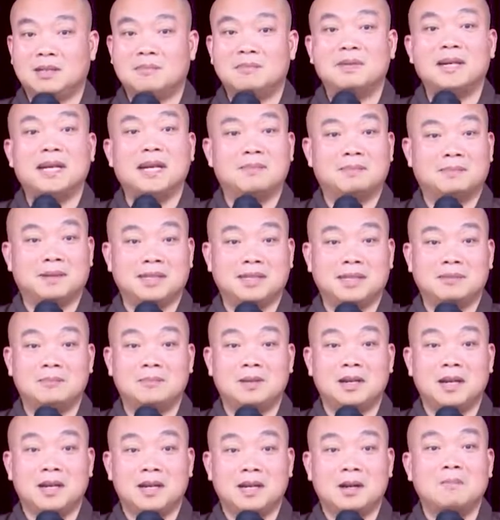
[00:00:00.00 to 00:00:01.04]
sóng đẹp là
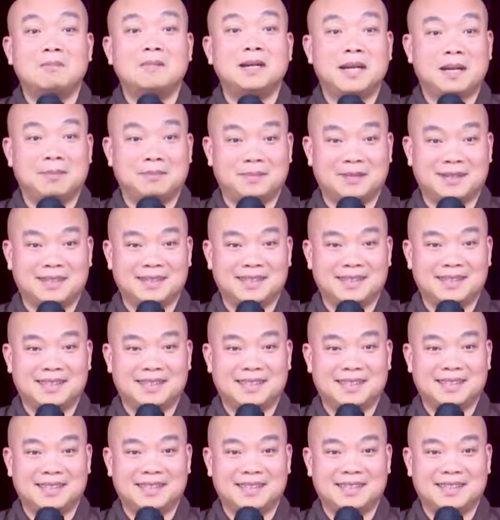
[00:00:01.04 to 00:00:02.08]
sóng không đẹp nữa,
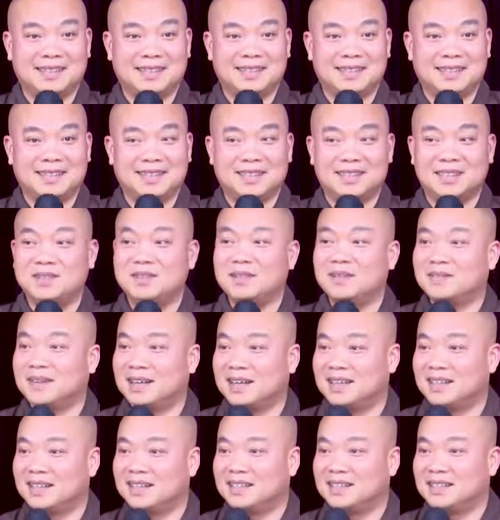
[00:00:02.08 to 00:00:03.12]
đúng không
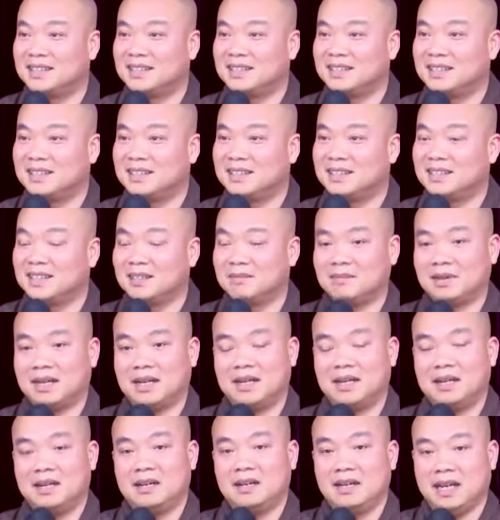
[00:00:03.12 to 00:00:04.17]
hả? Nhưng
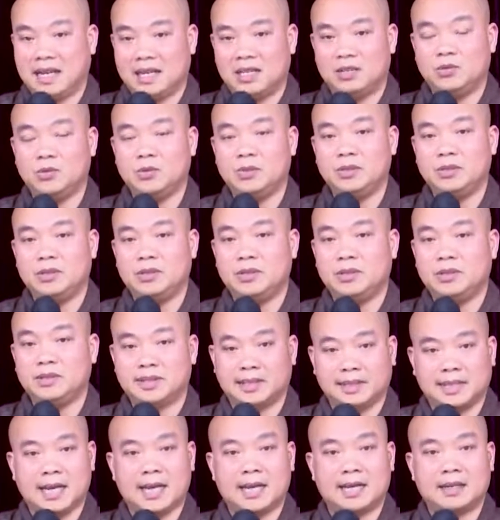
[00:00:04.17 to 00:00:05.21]
mà lặn xuống dưới nó
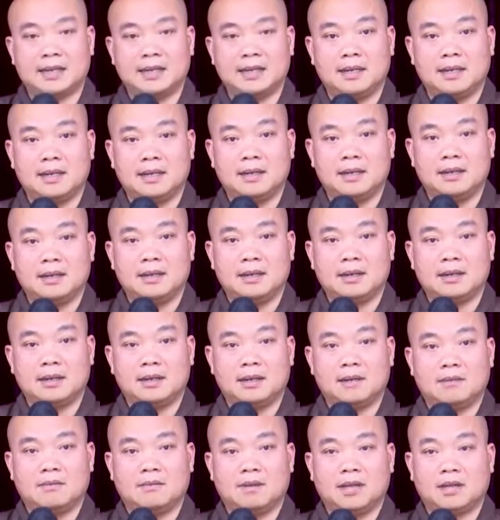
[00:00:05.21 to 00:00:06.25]
sẽ khác.
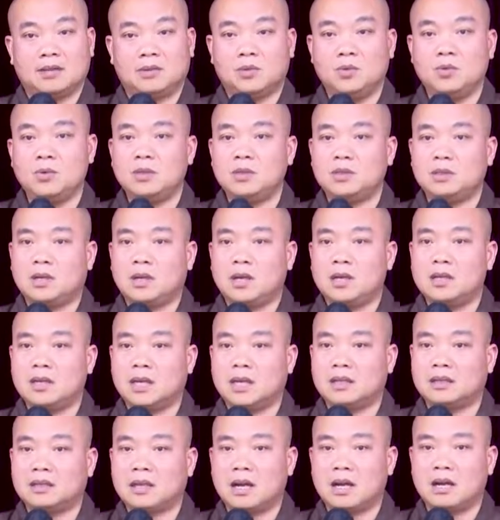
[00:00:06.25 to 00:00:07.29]
Và xuống có
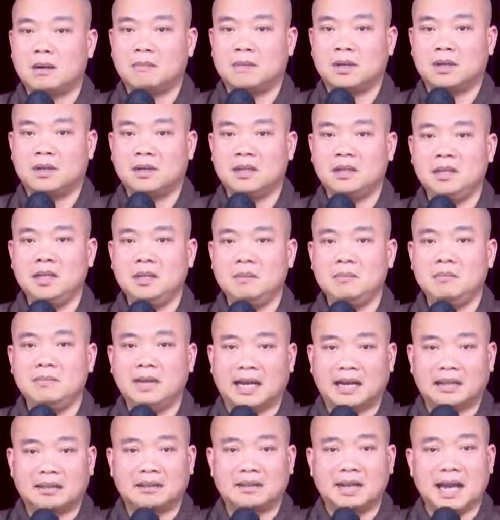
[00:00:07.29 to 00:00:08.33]
những cái tầng mà nó im
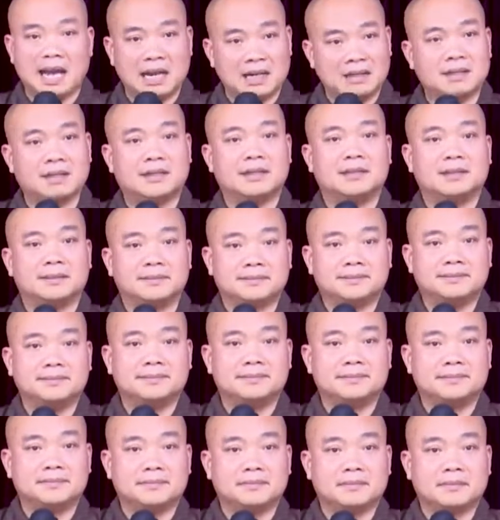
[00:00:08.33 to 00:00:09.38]
lặng tới đáng sợ,
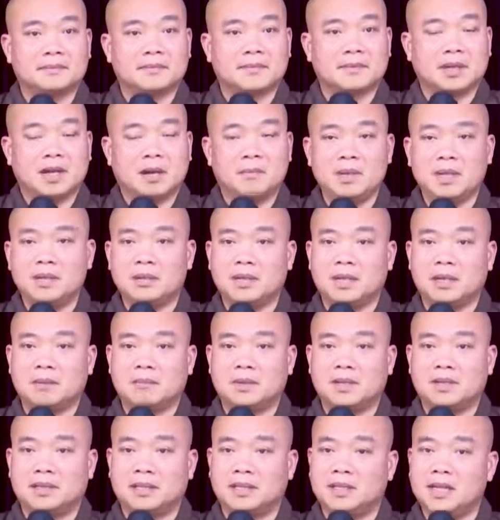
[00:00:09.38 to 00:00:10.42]
không biết
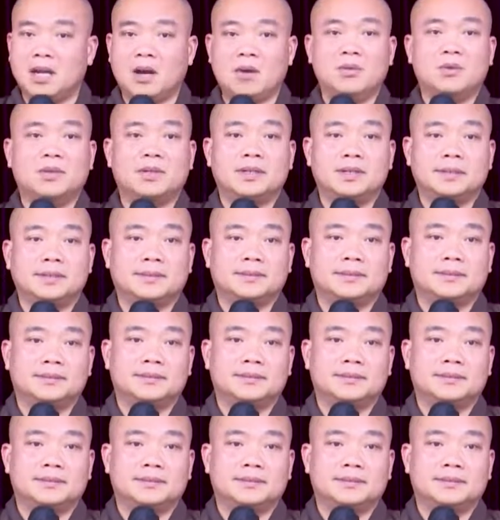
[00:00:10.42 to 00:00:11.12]
mình sẽ đi đâu nữa.